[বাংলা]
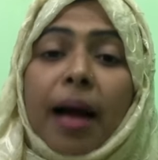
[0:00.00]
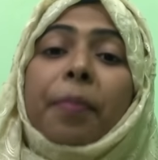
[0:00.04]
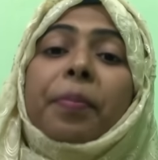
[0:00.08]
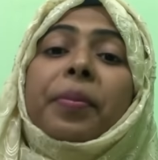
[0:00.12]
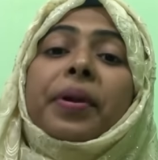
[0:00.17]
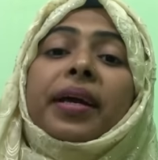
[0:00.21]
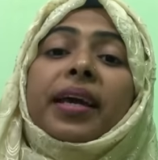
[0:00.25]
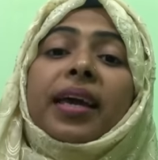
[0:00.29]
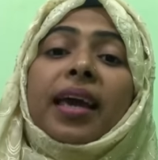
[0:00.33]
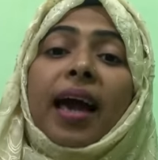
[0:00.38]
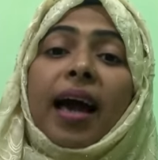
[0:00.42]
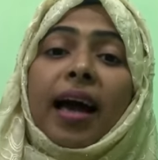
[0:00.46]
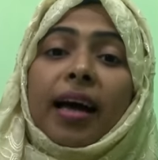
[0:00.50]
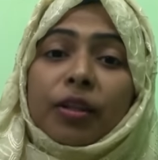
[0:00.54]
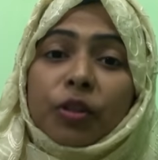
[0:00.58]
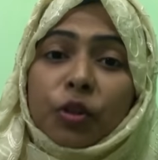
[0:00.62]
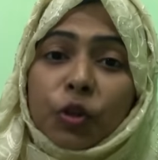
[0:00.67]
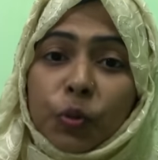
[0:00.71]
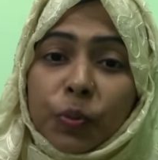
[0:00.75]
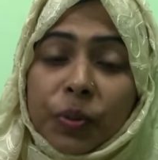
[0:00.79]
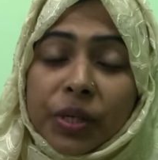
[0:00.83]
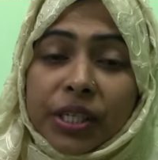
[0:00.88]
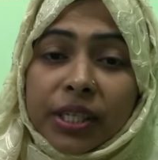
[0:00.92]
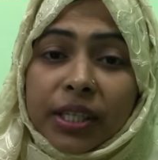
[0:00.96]
আপনাকে
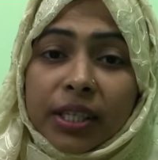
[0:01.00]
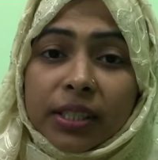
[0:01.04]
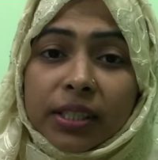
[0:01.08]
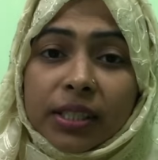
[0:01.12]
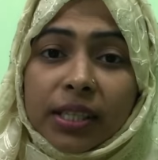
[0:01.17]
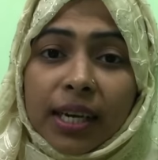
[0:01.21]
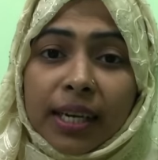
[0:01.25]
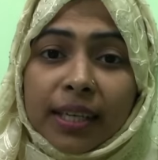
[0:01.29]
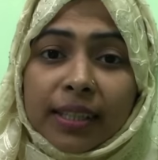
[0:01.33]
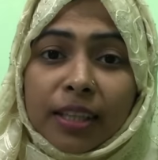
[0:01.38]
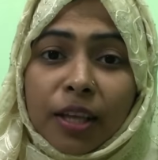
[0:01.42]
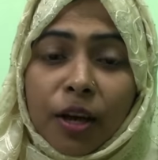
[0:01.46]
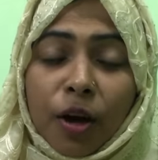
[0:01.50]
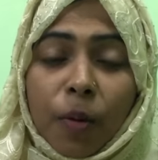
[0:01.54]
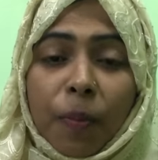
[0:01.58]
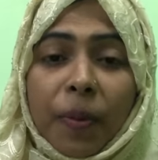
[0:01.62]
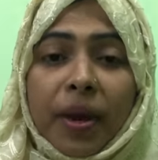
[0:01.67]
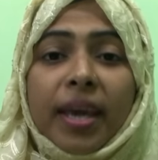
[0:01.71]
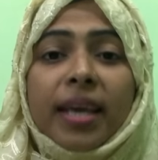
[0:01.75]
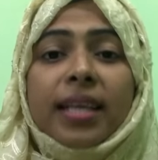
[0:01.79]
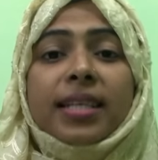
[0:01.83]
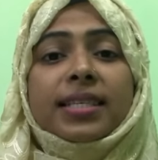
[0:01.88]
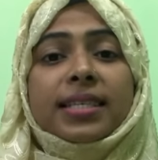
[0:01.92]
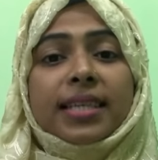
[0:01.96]
আত্মবিশ্বাস রাখতে
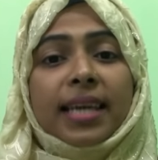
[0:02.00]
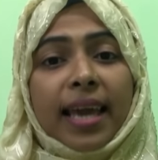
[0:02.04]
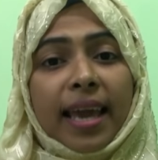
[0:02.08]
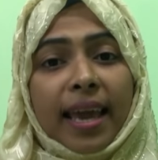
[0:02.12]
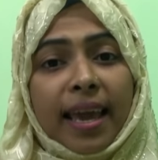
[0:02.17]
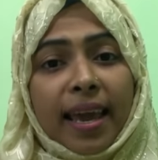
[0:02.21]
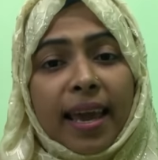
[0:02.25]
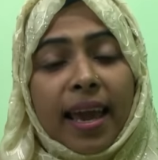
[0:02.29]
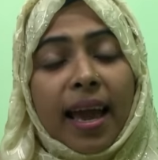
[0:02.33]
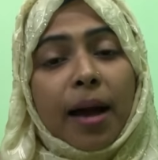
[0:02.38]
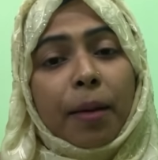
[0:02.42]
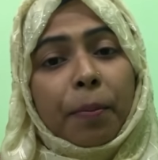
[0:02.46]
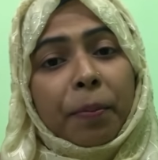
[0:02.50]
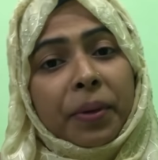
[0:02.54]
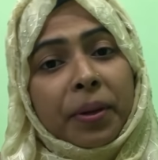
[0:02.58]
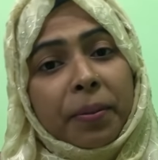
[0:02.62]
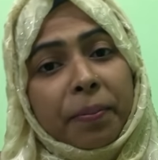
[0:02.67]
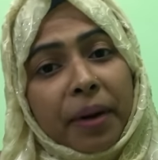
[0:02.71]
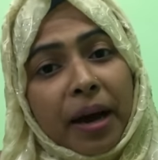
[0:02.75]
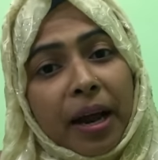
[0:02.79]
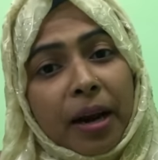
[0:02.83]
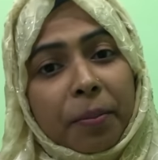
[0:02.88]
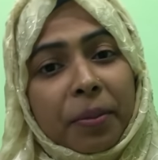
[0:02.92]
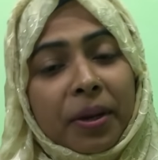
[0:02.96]
হবে যে হ্যাঁ আপনি
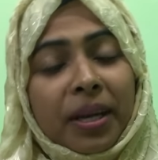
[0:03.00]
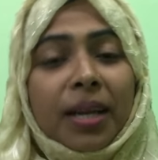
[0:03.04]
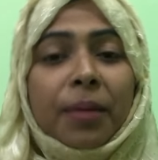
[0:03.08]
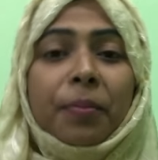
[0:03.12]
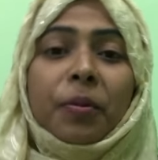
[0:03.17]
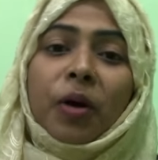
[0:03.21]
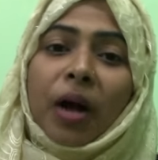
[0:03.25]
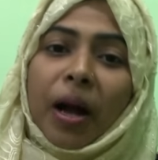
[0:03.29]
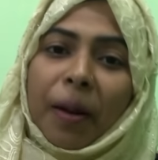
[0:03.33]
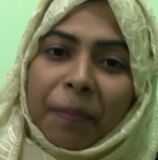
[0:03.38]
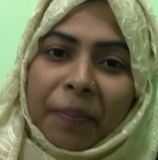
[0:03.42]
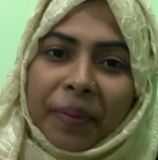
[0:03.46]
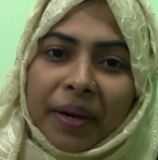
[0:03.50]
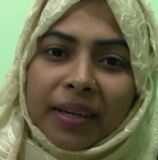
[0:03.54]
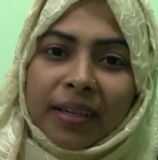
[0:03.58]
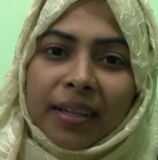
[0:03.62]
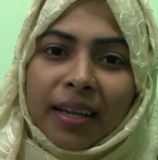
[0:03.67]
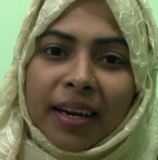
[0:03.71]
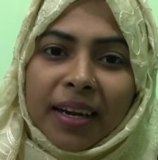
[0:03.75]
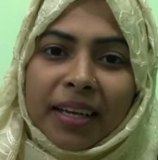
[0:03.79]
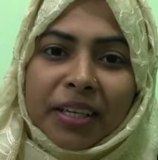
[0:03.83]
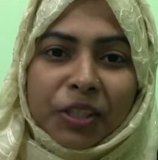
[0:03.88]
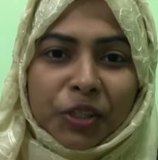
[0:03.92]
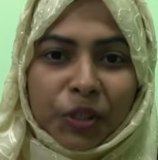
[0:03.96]
পারবেন এবং আপনার
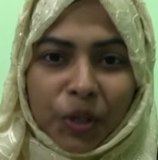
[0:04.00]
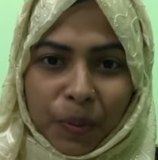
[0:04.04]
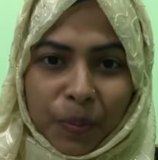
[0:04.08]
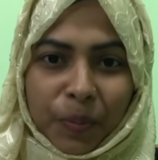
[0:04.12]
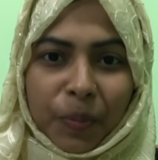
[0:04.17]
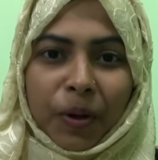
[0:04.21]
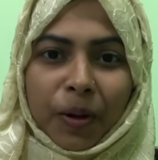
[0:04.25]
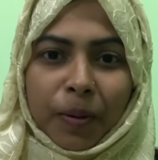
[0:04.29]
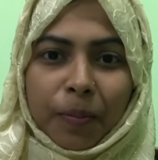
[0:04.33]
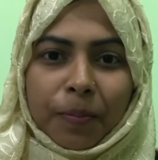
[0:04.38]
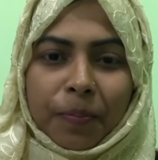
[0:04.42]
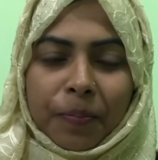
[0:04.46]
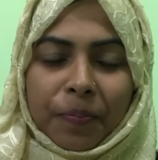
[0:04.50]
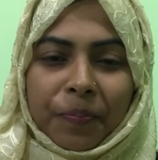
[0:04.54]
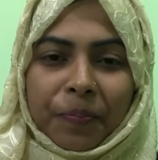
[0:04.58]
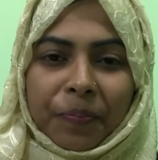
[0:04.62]
দ্বারাই সম্ভব